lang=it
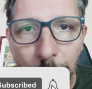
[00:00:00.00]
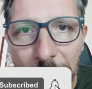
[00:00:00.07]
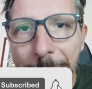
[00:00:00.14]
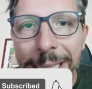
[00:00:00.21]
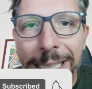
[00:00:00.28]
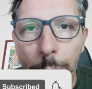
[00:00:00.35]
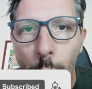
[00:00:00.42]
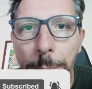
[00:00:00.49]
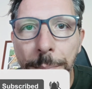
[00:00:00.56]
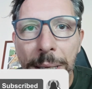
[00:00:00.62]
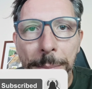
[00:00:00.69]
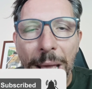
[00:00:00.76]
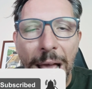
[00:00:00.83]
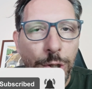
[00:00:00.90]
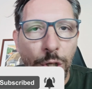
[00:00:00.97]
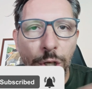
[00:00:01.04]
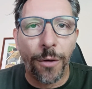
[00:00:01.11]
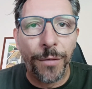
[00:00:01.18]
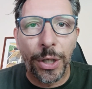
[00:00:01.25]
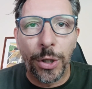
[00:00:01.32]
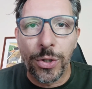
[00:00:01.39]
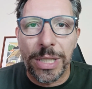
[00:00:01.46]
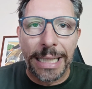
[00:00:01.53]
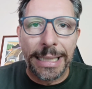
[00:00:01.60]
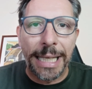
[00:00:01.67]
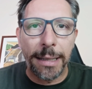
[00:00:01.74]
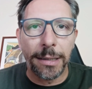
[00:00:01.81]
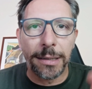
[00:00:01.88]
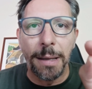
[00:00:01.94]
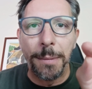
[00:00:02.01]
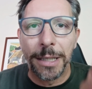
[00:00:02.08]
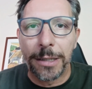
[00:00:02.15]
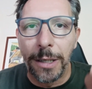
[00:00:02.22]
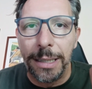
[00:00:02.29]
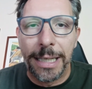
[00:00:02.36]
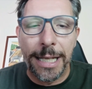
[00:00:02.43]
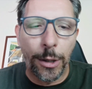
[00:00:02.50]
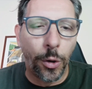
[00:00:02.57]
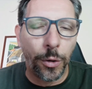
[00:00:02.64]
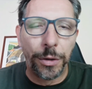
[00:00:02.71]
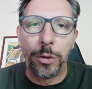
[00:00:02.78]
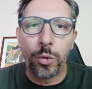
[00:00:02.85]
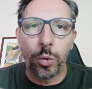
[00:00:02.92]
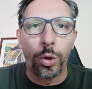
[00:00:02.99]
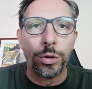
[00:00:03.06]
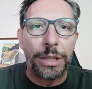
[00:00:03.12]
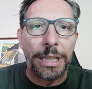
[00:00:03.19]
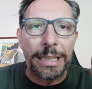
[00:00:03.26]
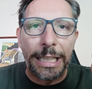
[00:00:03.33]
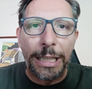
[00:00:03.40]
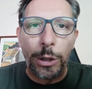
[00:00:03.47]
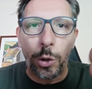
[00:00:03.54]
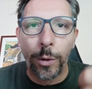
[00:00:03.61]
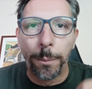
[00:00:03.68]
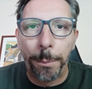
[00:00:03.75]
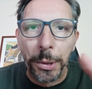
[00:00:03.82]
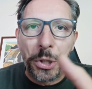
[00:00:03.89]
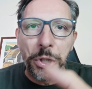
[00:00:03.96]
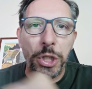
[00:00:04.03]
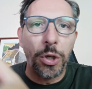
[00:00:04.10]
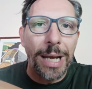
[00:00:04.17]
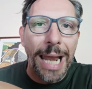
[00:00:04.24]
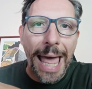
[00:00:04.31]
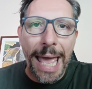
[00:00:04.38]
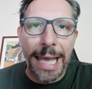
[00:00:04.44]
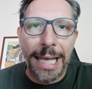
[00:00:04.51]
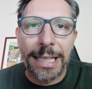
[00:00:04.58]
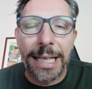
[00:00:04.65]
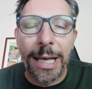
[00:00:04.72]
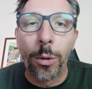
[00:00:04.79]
quindi mettete un mi piace, non vi costa niente, mettete lì con, col ditino, col pollicino, like,